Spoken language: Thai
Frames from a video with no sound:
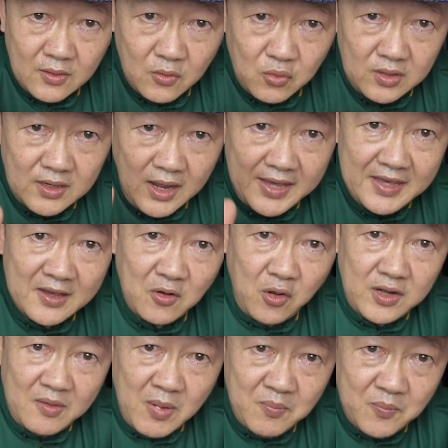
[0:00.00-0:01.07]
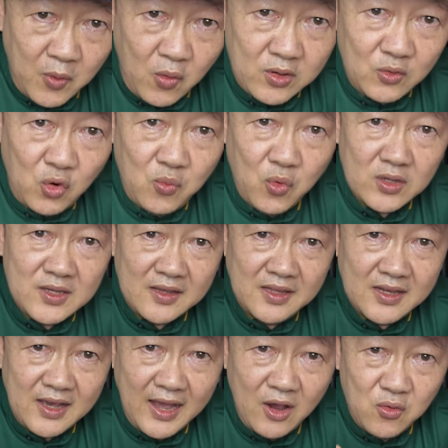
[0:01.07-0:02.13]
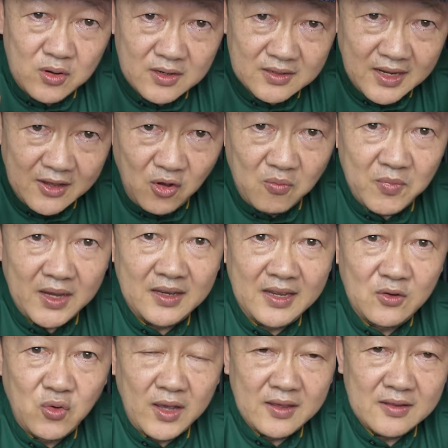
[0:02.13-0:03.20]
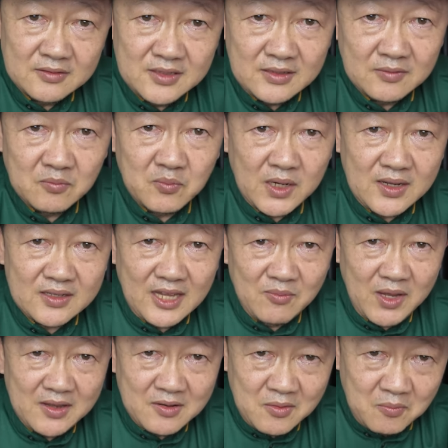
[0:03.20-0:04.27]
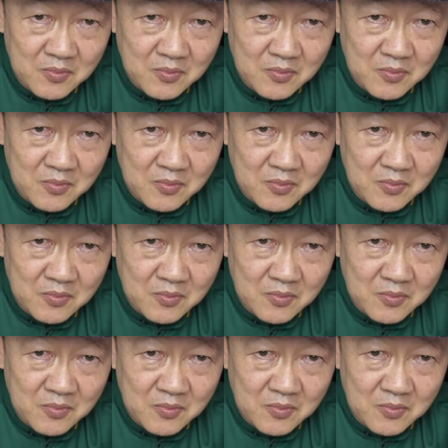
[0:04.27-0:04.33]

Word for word: คุณนายก็ได้มาโพสต์รูปหัวใจสีขาวในคอมเมนต์นี้ด้วย ซึ่งมันก็ทำให้